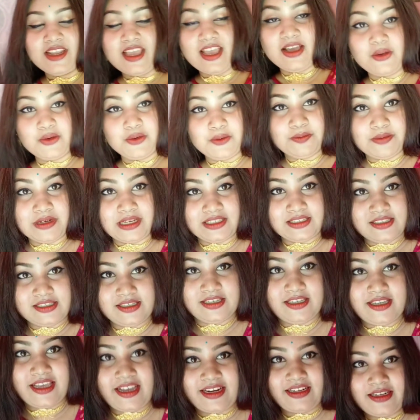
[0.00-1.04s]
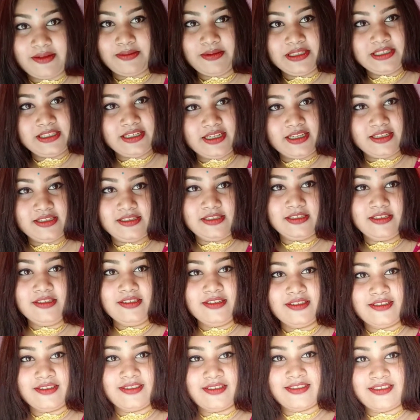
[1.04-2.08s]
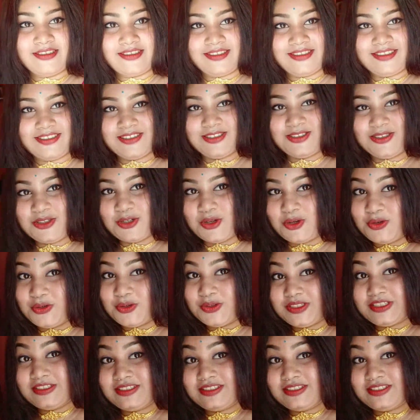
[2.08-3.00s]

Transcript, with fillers: এখন বাজে একটা বেজে গেছে চলো